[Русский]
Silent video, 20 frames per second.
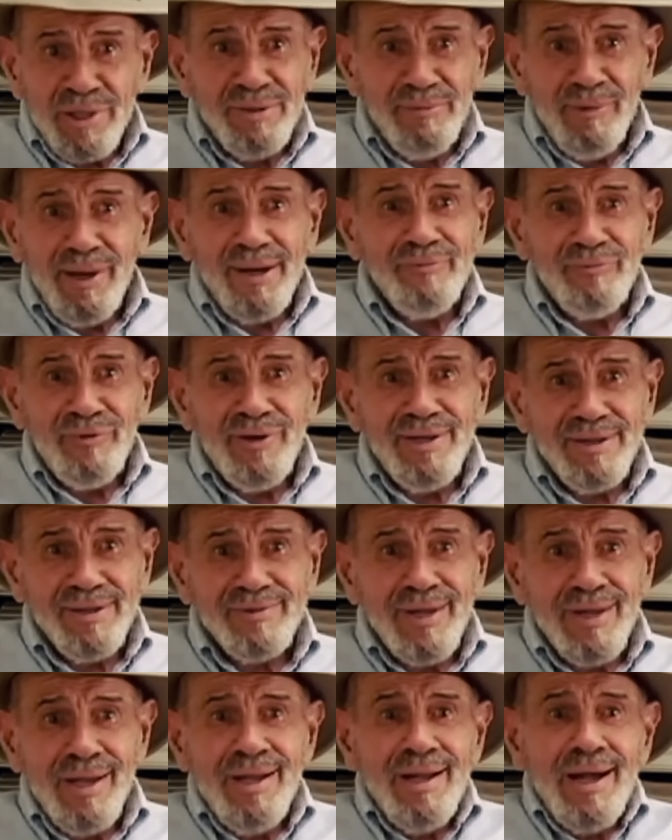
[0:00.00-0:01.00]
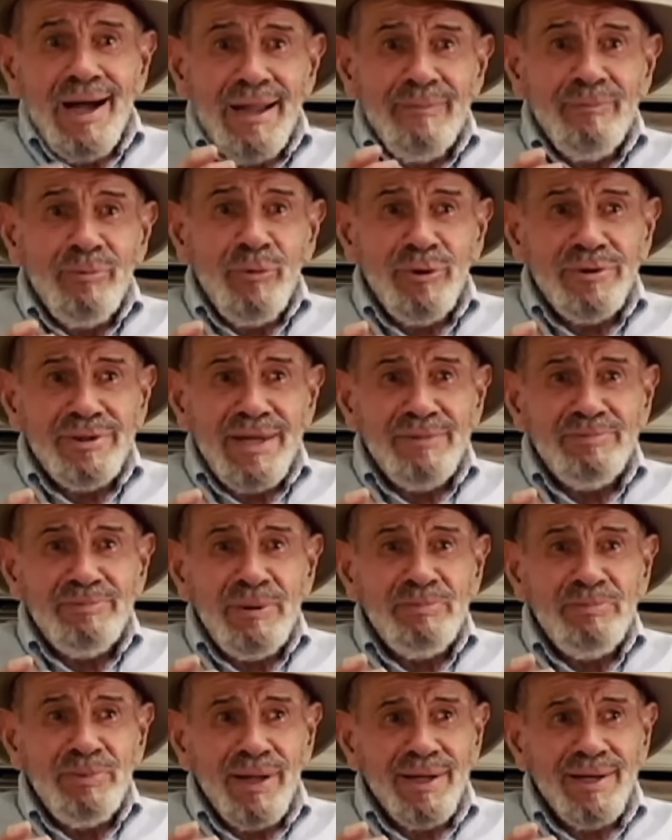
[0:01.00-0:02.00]
другом. Я купил этот
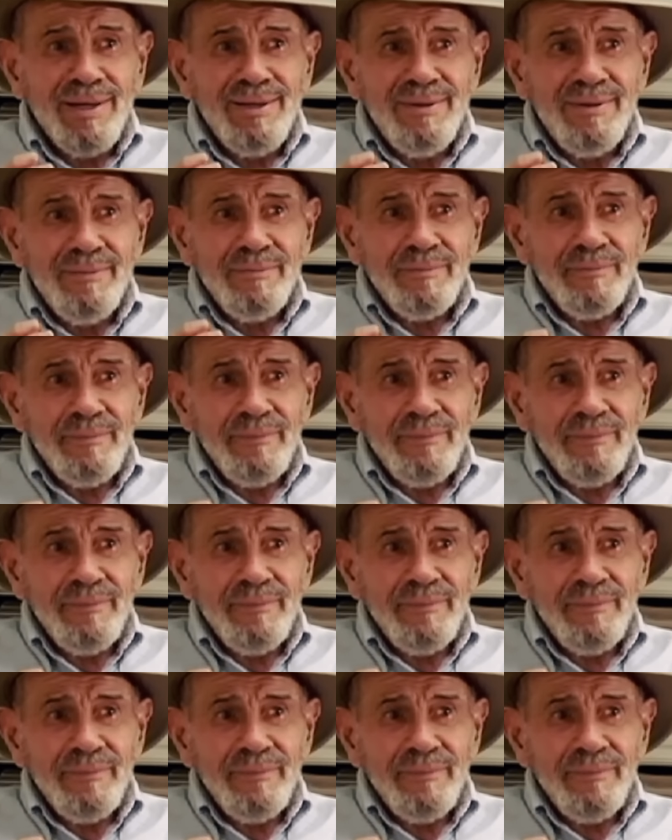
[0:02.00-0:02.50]
пропеллер,